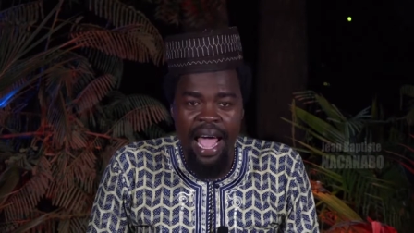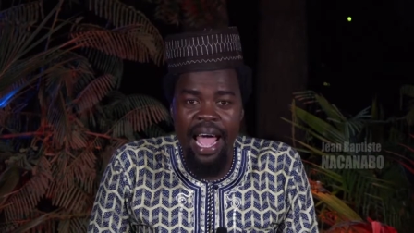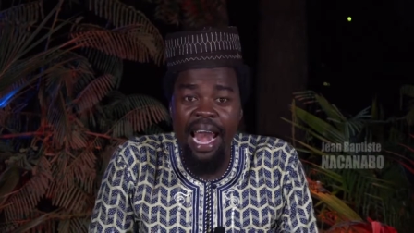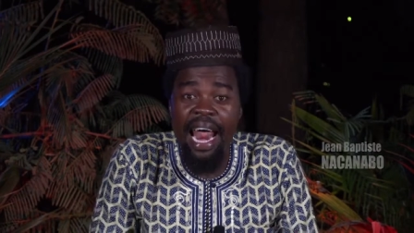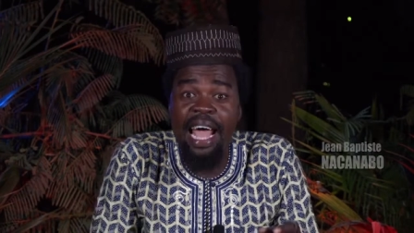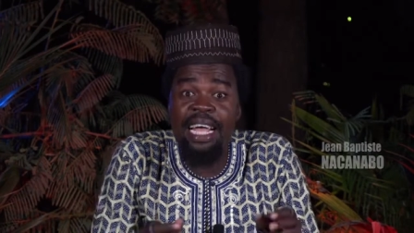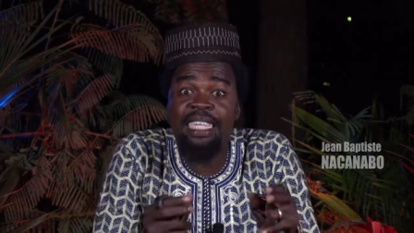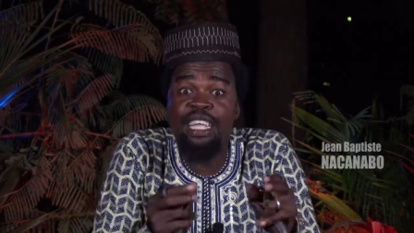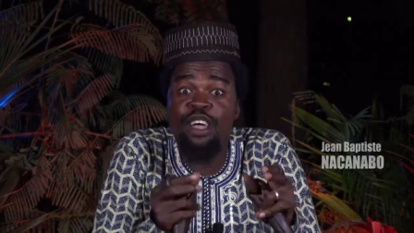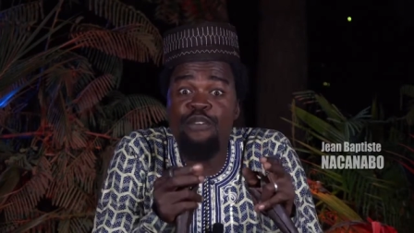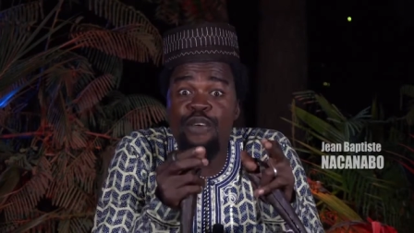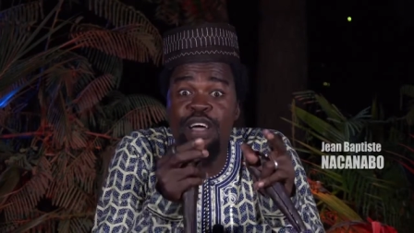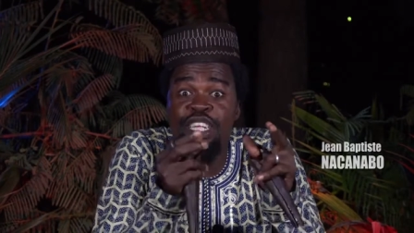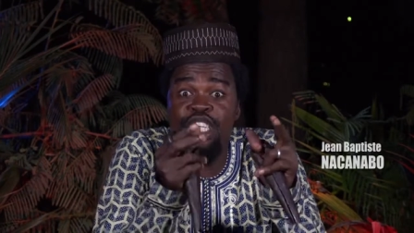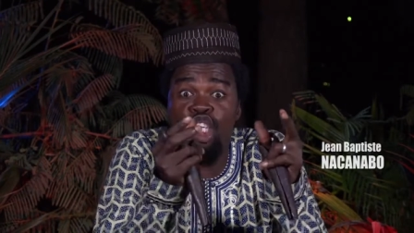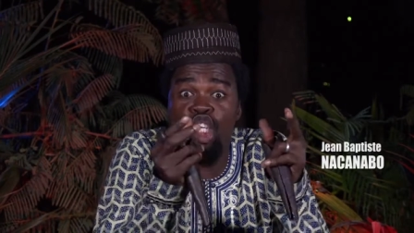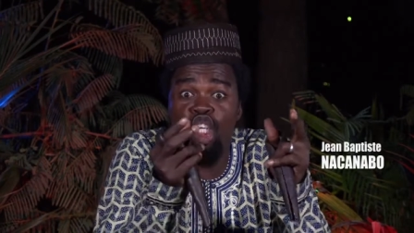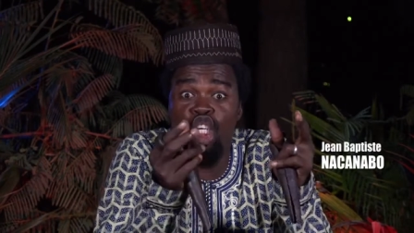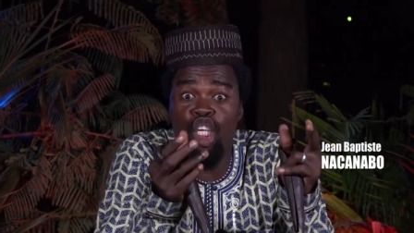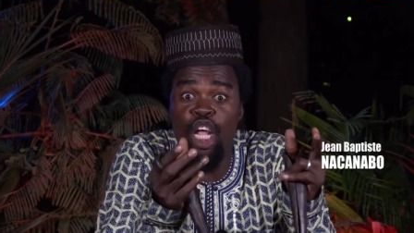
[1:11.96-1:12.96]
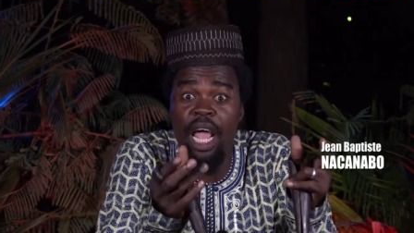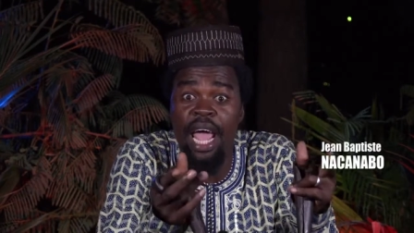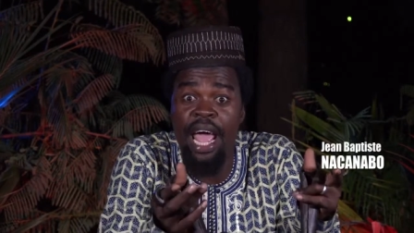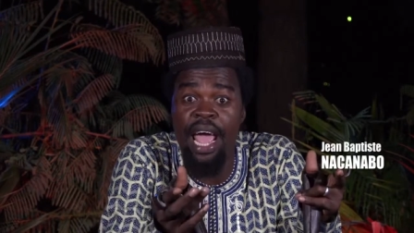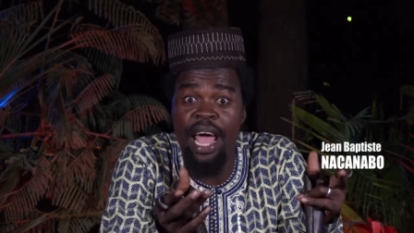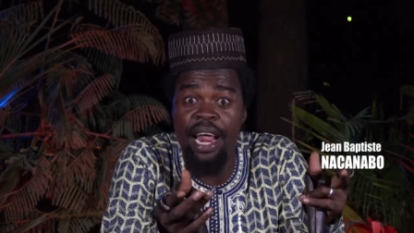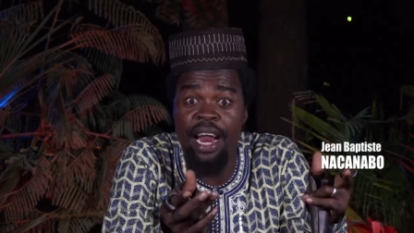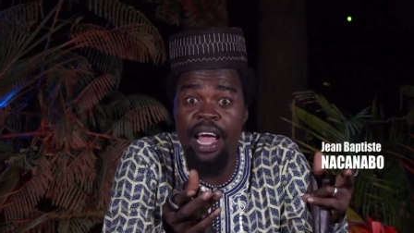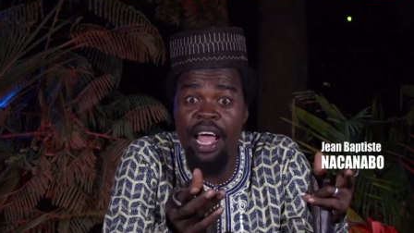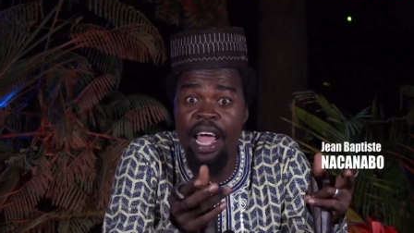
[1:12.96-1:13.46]
Elle a été faite
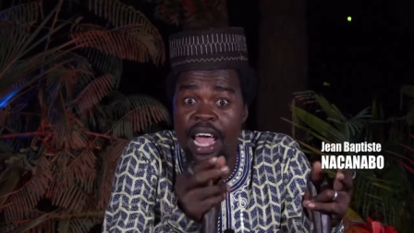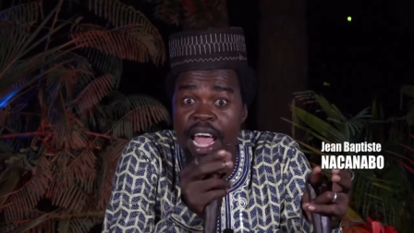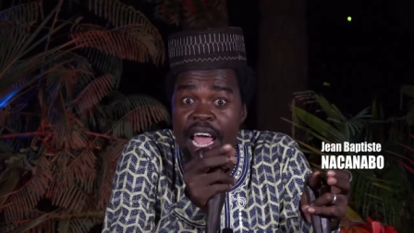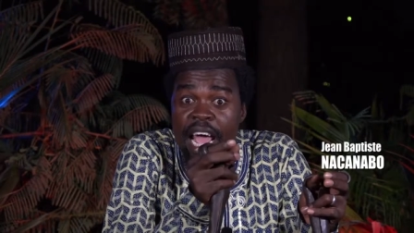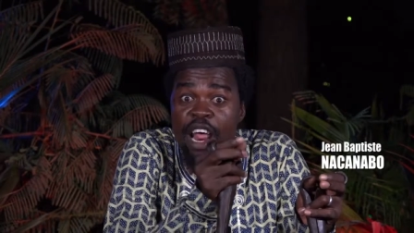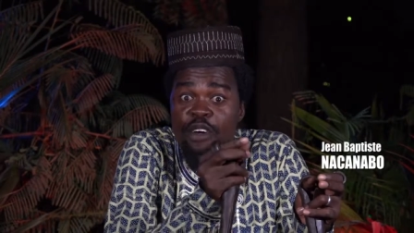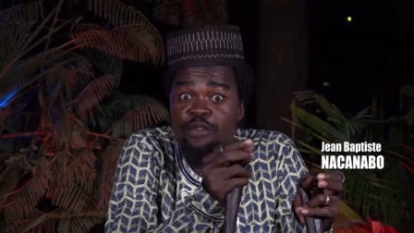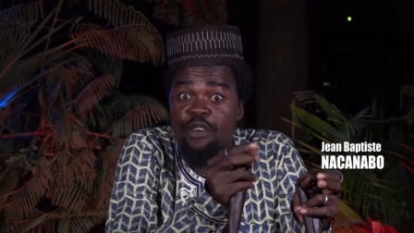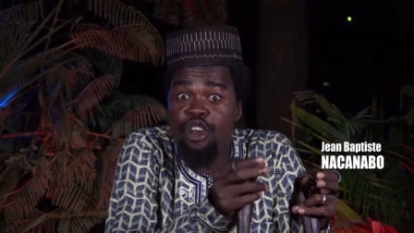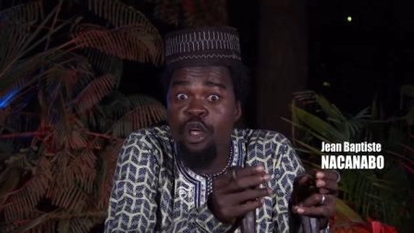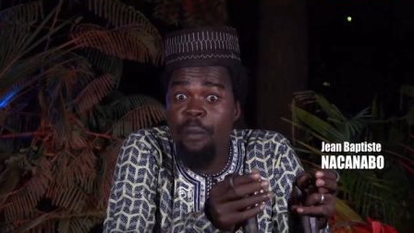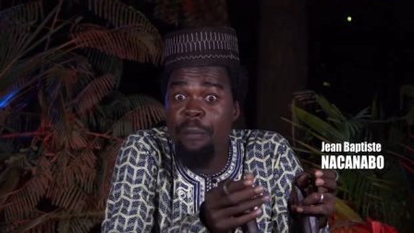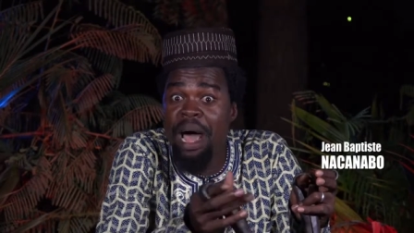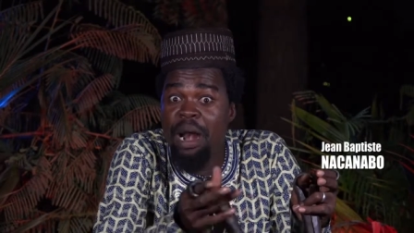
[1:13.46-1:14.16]
chère et elle est venue